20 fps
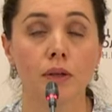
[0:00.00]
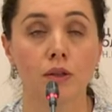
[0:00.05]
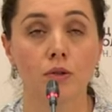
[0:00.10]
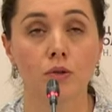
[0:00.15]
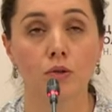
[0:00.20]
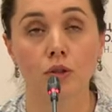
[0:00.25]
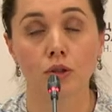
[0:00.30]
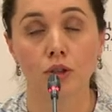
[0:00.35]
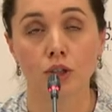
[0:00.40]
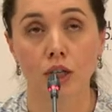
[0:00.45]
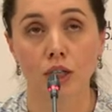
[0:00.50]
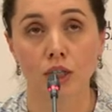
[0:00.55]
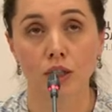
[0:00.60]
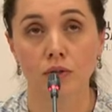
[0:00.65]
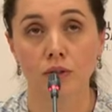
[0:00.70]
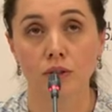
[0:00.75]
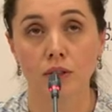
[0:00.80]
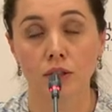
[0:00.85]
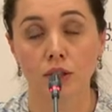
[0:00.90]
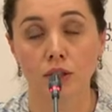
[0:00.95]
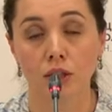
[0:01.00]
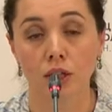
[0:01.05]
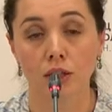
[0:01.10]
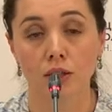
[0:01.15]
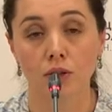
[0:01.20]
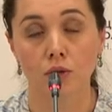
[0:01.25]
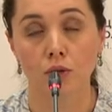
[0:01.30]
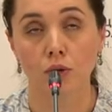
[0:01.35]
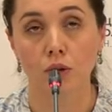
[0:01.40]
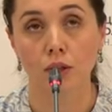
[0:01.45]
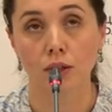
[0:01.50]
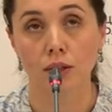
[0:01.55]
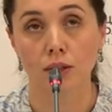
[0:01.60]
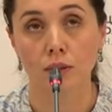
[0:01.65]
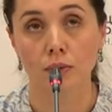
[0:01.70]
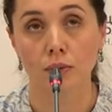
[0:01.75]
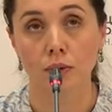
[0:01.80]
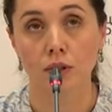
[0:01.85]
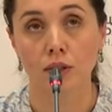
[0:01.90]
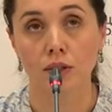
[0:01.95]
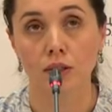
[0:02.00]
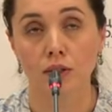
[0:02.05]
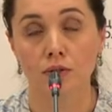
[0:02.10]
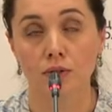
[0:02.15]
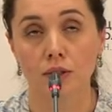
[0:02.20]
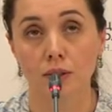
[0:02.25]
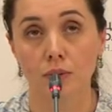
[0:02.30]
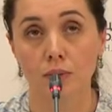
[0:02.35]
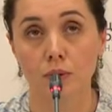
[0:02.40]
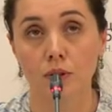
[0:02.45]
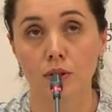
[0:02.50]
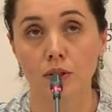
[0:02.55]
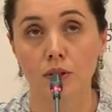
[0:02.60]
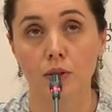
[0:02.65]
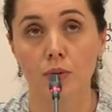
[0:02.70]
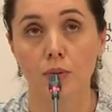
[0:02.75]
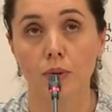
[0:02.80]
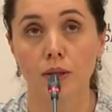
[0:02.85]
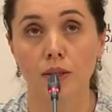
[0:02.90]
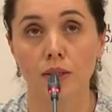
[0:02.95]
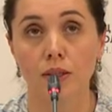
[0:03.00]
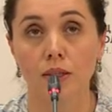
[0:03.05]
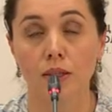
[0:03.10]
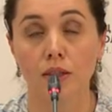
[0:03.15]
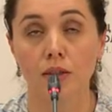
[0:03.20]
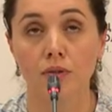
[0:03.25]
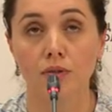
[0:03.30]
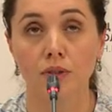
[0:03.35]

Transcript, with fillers: который чаще встречается около 70-80%,